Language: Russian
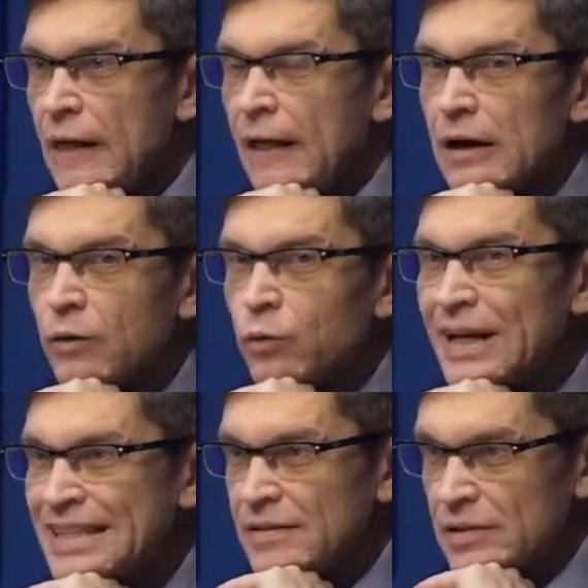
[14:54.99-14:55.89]
А у
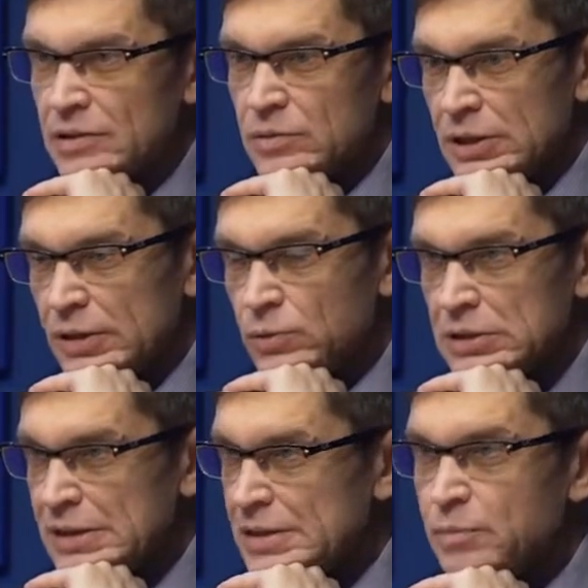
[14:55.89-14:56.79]
нас в Советском
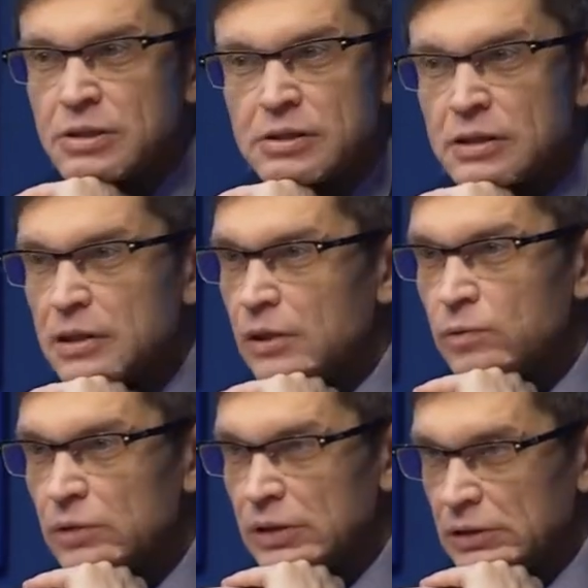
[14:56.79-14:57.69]
Союзе, на Западе, кстати,
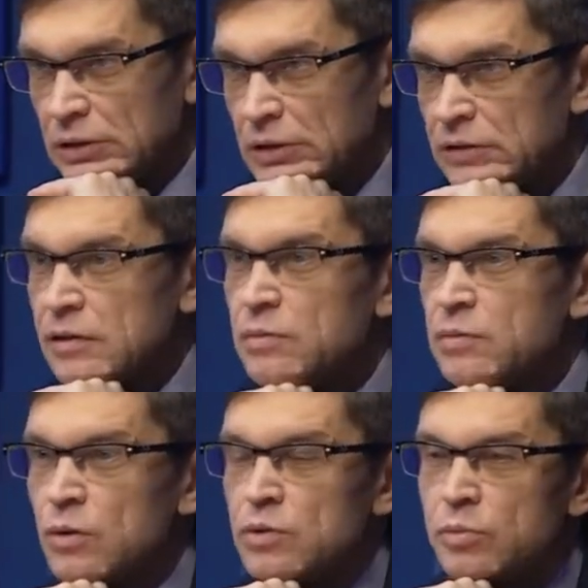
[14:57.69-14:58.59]
такого нет. В Советском
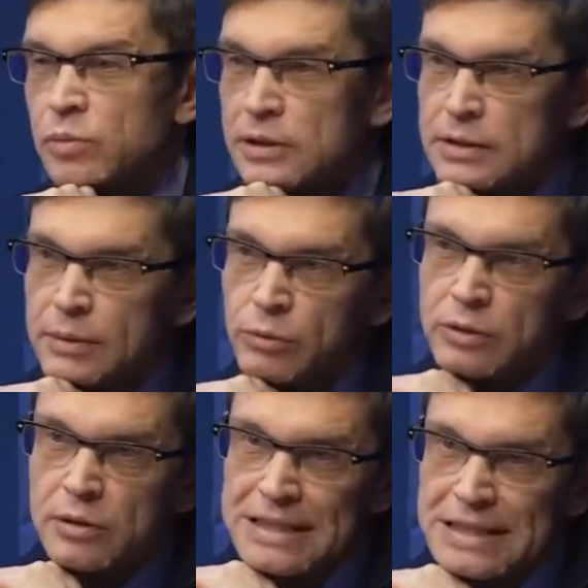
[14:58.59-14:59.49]
Союзе была
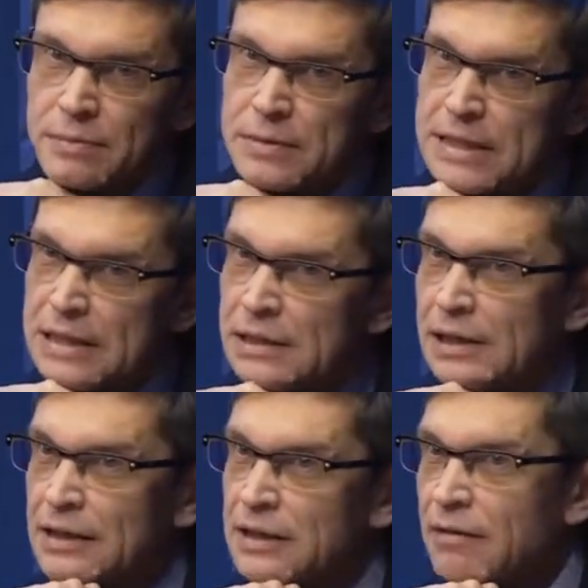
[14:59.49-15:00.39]
разработана техника,
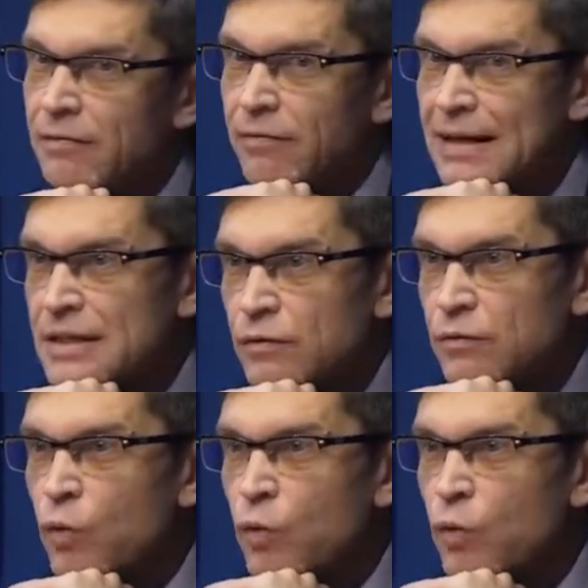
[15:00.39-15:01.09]
когда вводили в